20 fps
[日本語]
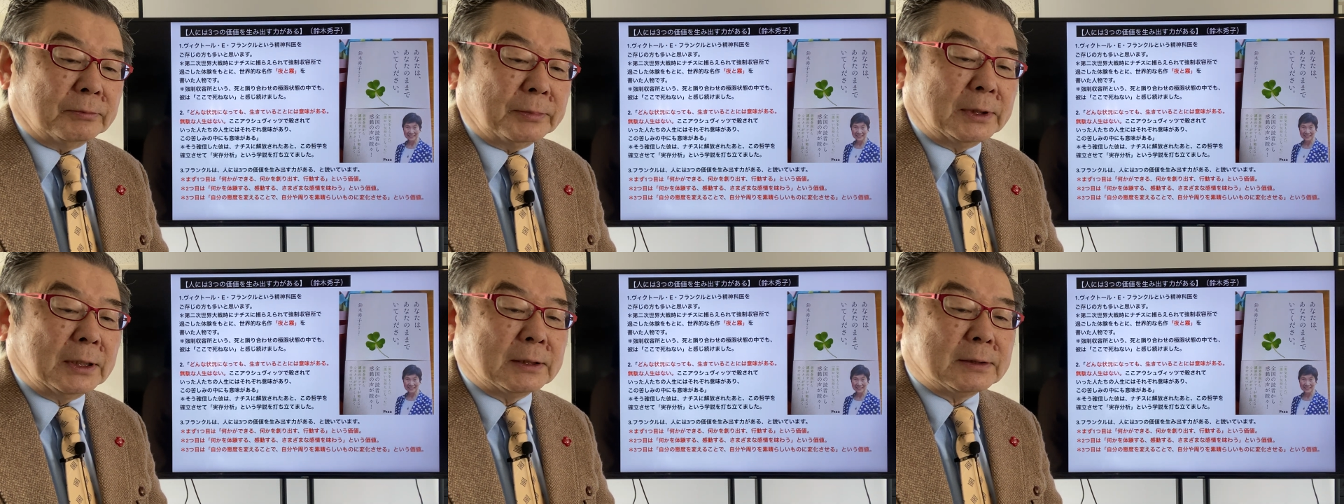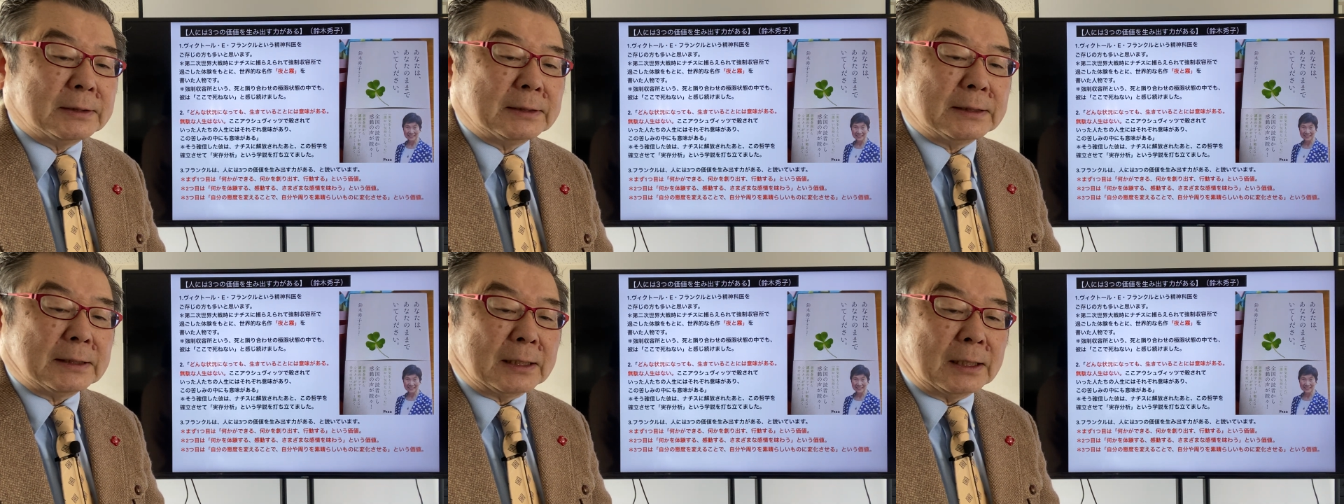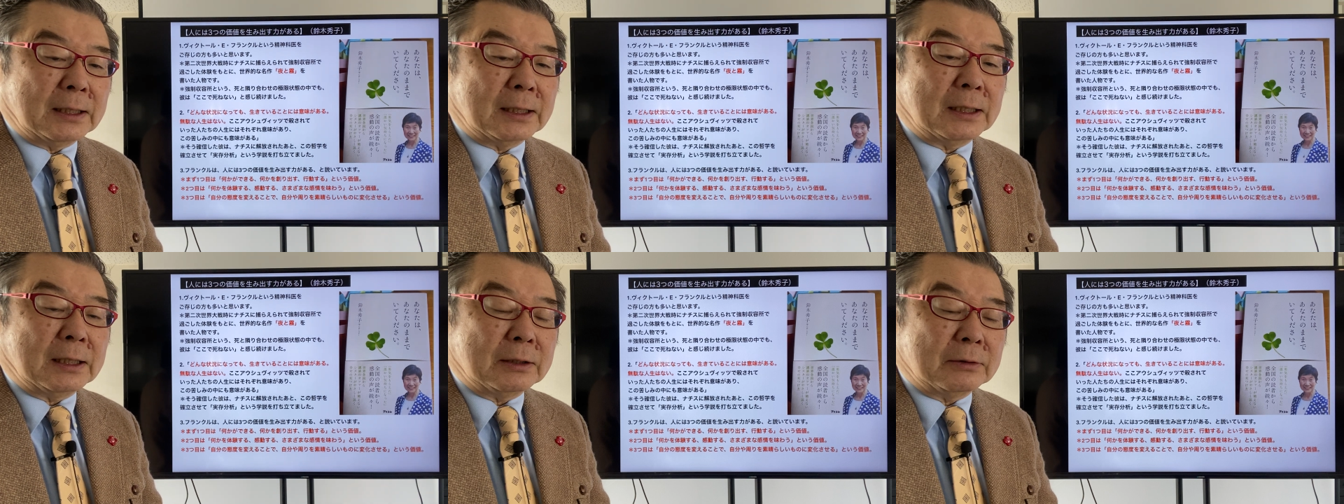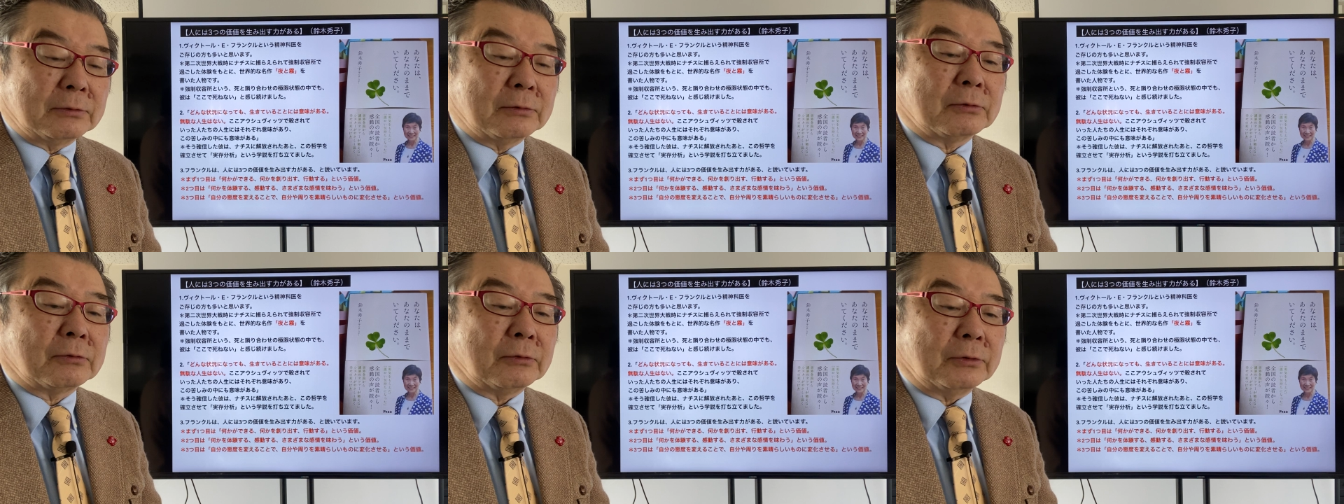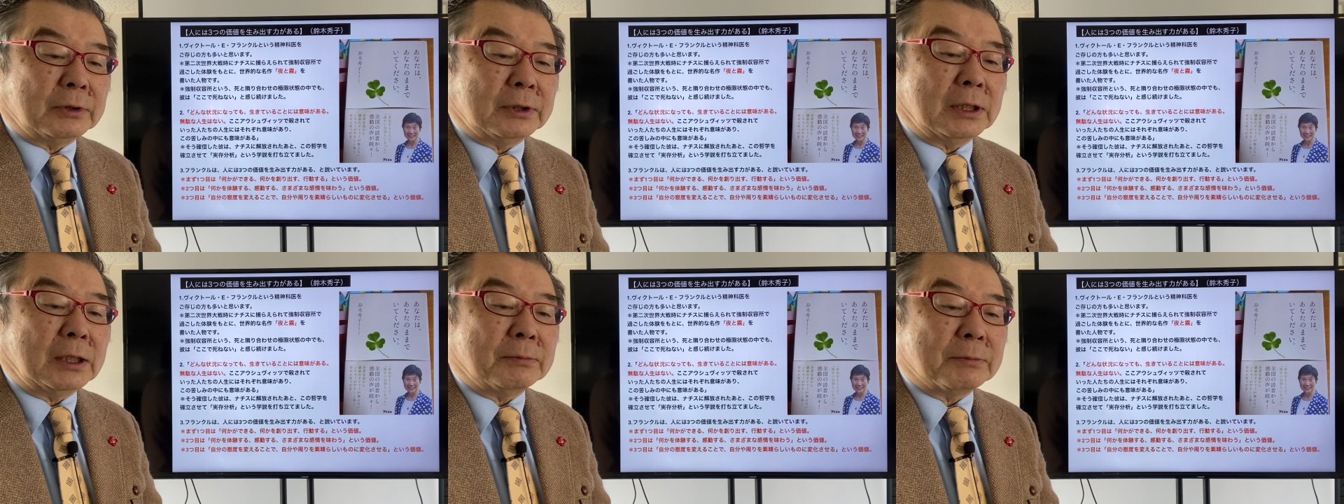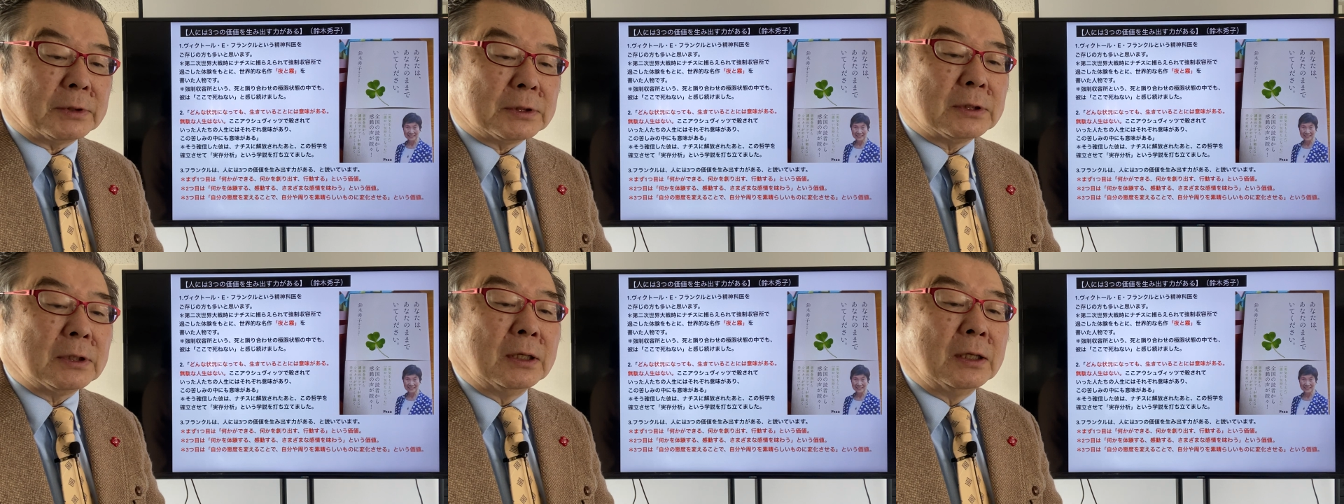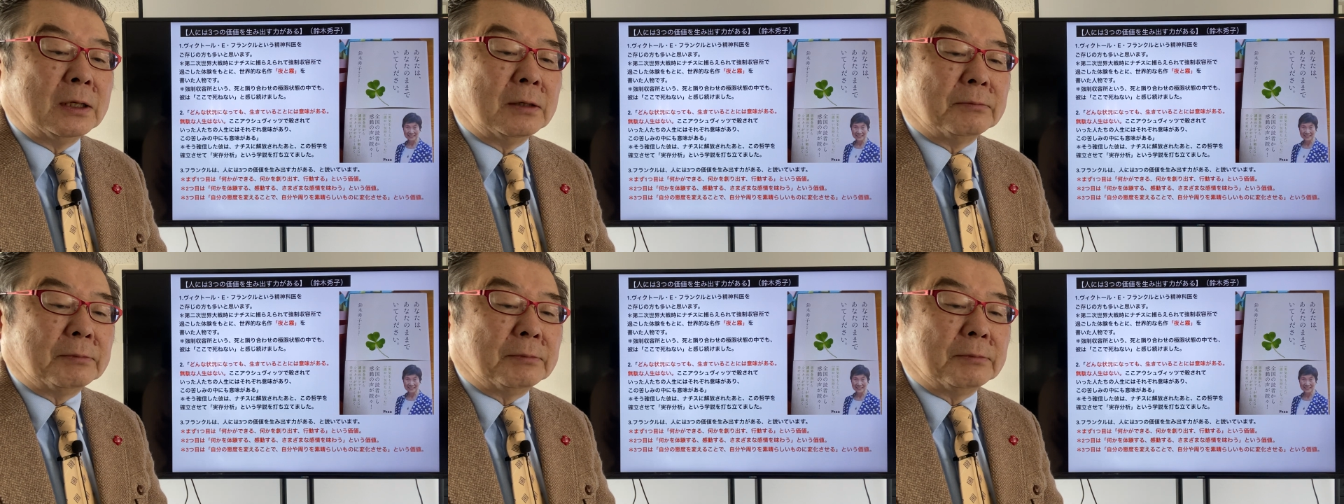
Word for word: 生み出す力があると説いています